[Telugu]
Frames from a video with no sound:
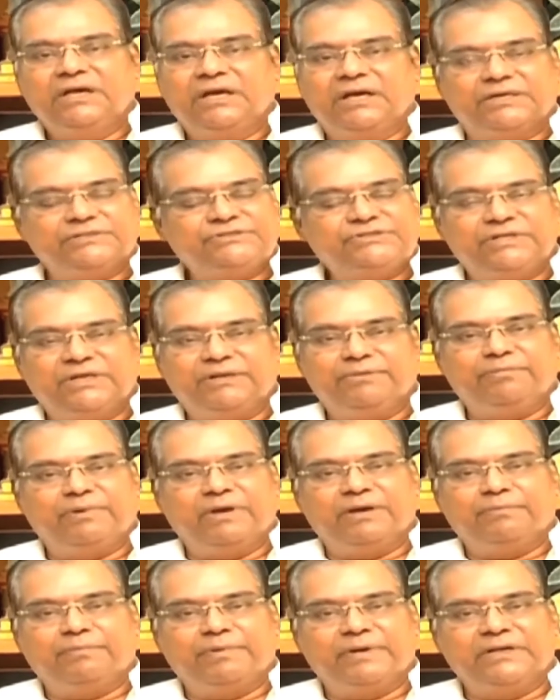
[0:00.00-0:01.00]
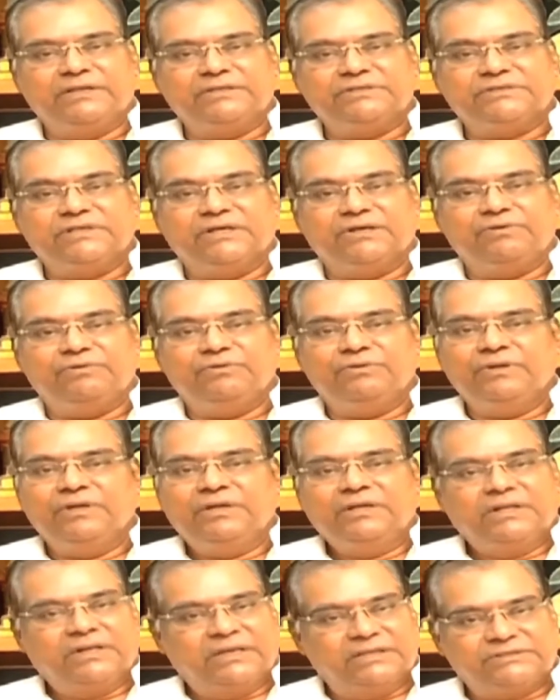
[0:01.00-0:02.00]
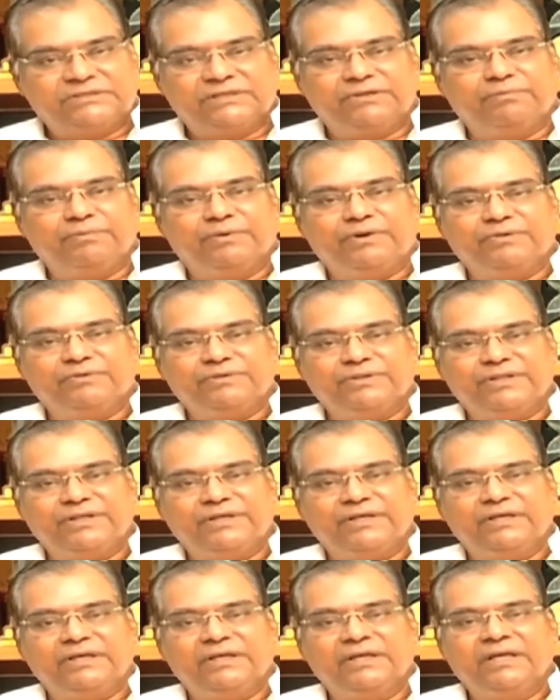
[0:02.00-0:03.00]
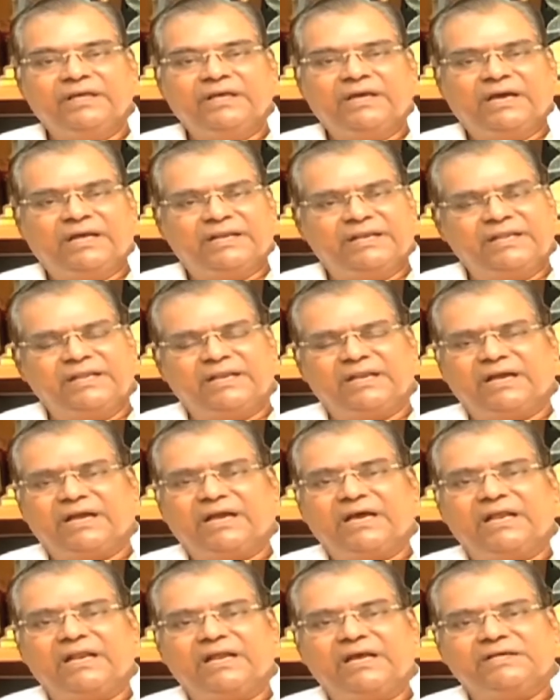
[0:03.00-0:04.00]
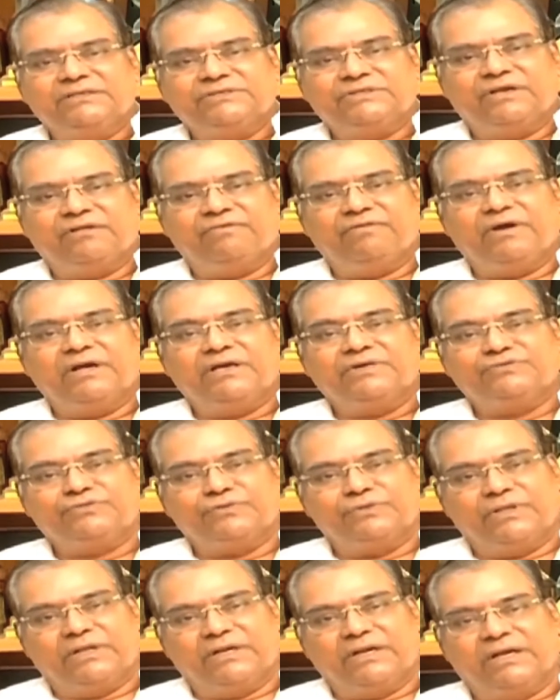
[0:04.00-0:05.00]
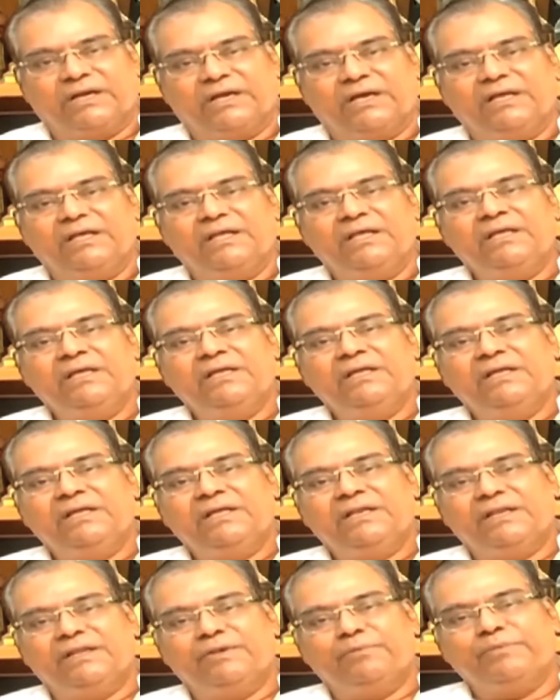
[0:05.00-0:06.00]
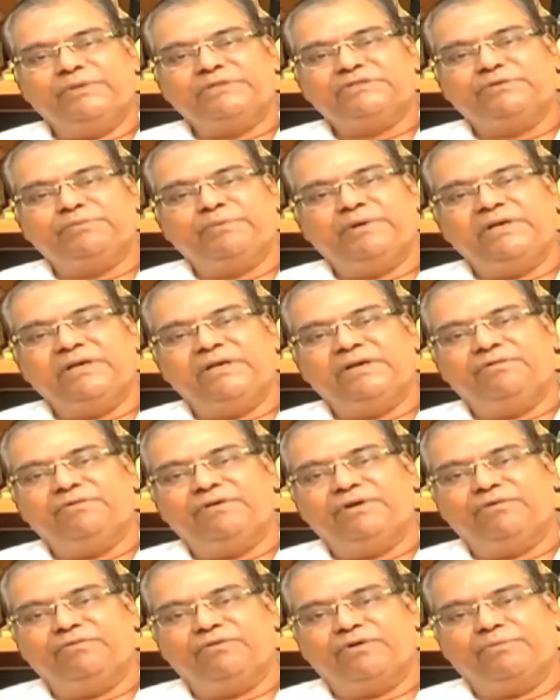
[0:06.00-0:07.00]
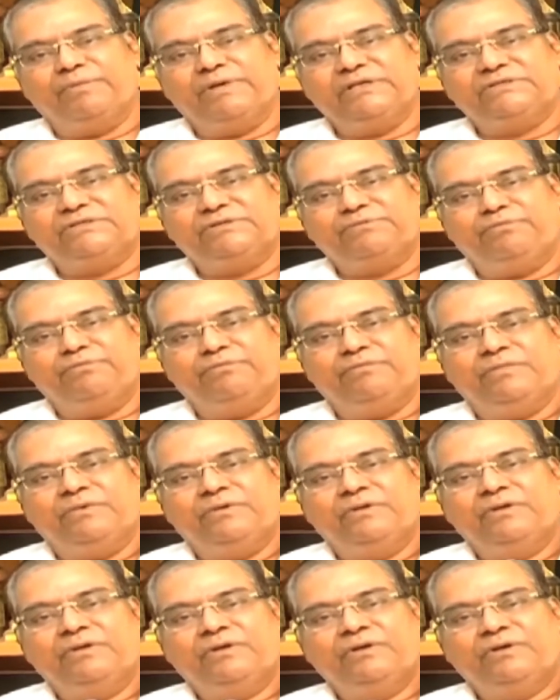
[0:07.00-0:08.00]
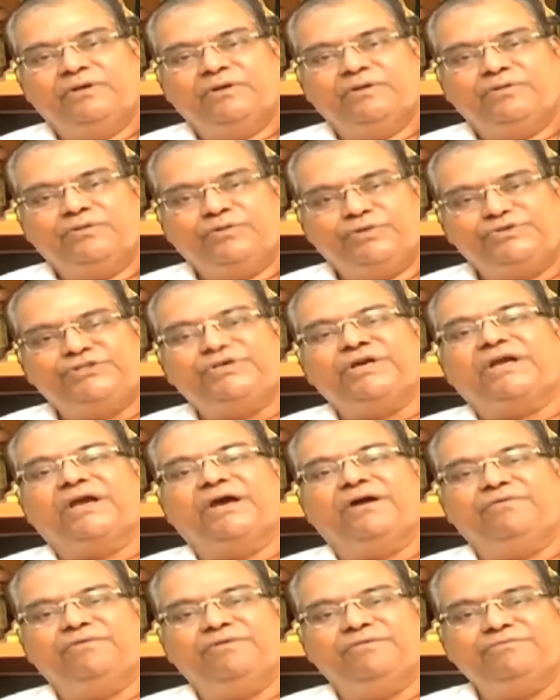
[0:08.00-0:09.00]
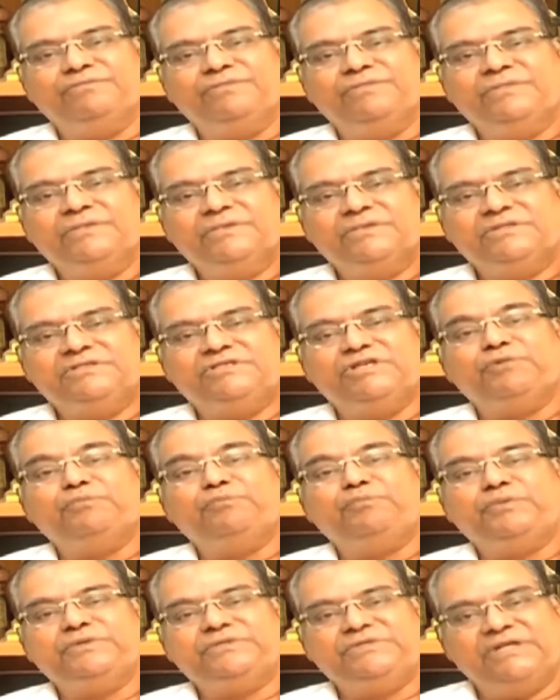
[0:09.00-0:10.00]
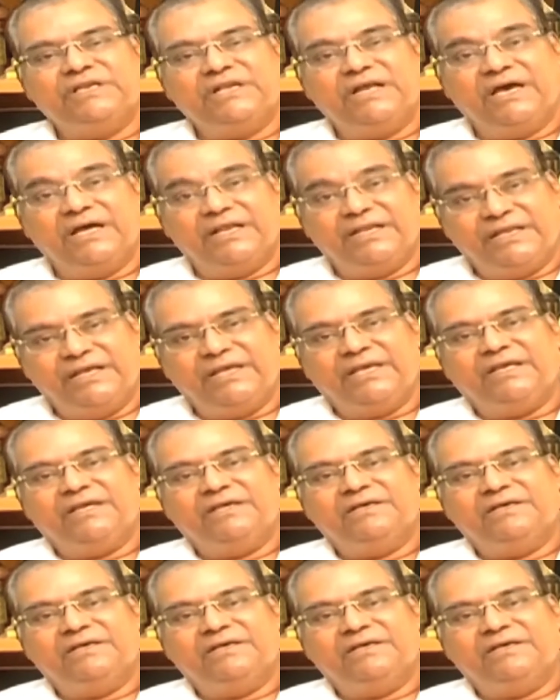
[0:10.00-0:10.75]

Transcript: హాస్యాన్ని బాగా పండించారు రచన బాగుంది అన్ని రకాలుగా సర్వాంగ సుందరంగా నిర్మించబడినటువంటి ఒక మంచి దృశ్యకావ్యం జంప్ జిలాని